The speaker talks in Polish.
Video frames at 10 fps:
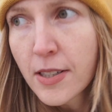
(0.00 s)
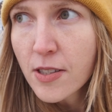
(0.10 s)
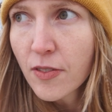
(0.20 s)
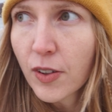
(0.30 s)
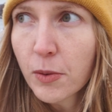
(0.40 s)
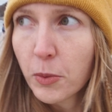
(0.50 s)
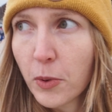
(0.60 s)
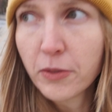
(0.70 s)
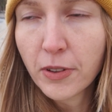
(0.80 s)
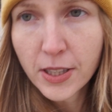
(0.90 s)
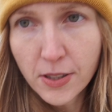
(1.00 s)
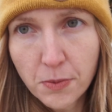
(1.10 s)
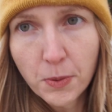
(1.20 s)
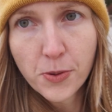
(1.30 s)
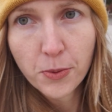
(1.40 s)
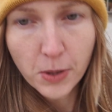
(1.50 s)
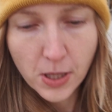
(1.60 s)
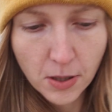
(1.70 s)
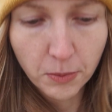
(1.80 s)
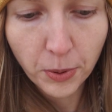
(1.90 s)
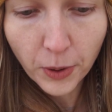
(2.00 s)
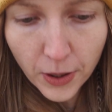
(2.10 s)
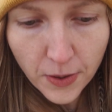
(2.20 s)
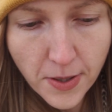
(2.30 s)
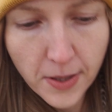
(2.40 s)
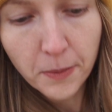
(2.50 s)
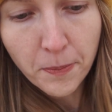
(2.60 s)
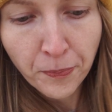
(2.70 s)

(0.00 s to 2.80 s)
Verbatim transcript: sformułować w sposób następujący.